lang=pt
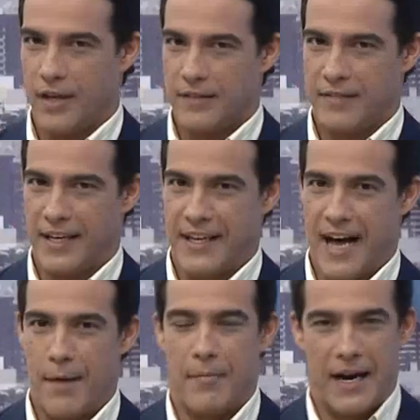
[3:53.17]
oh, tem
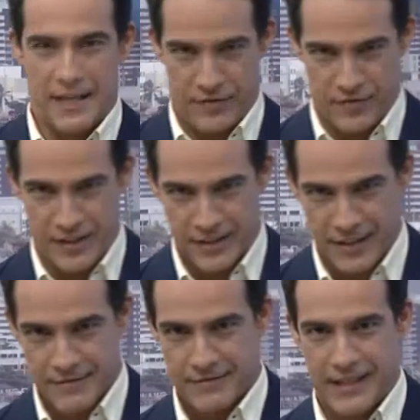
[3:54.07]
a malha
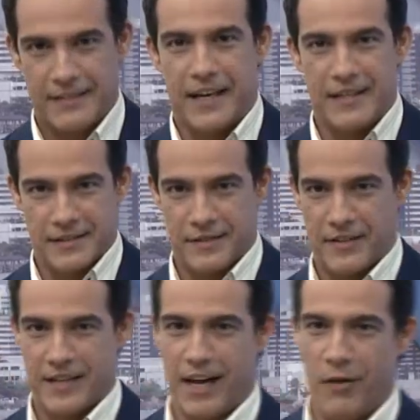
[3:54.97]
fina, né, da Receita
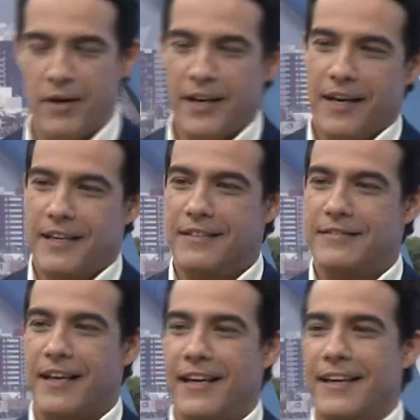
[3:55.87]
Federal e
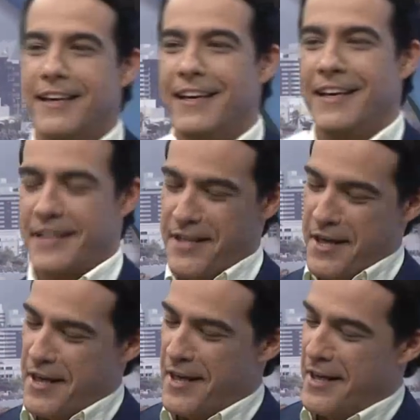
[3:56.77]
tem, né,
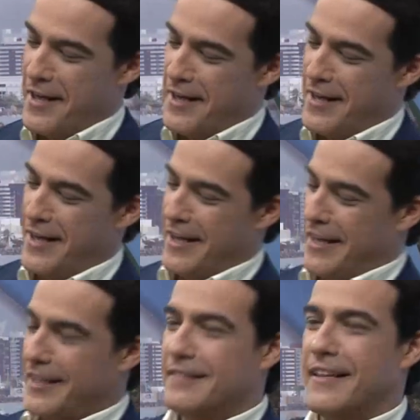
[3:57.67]

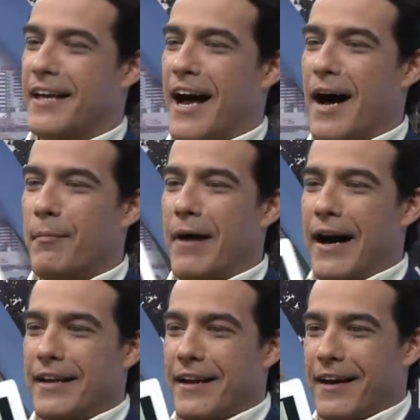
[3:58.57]
e tem a
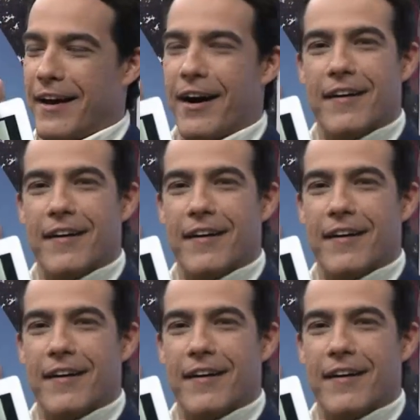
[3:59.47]
malha